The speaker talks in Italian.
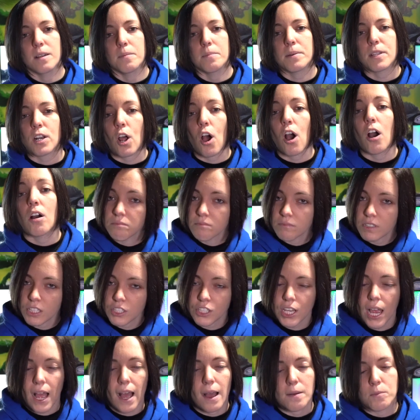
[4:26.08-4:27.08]
però
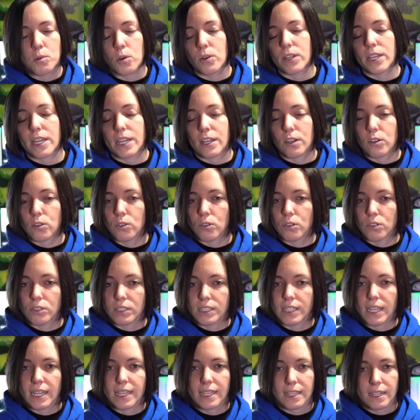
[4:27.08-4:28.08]
diciamo che
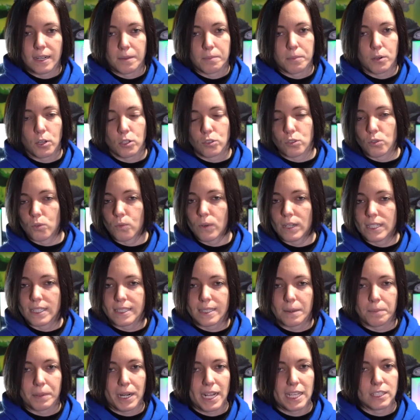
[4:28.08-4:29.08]
con il rapporto
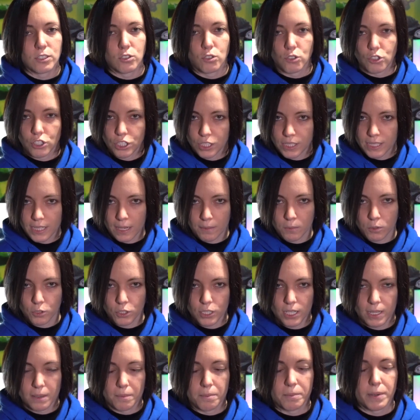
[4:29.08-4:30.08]
qualità prezzo ci siamo
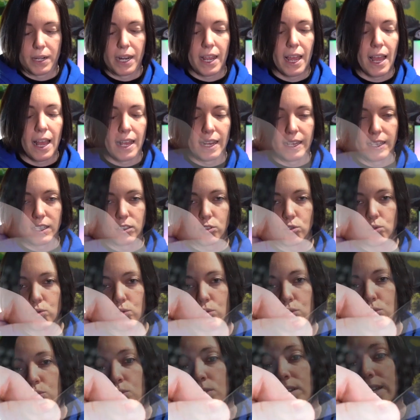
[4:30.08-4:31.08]
sempre anche
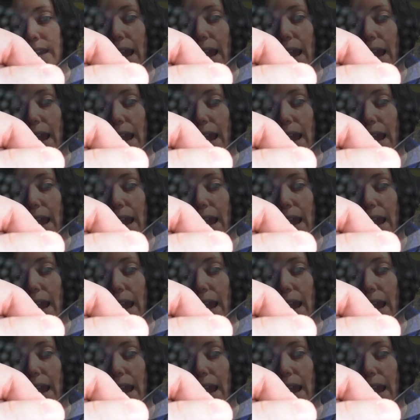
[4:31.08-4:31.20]
su un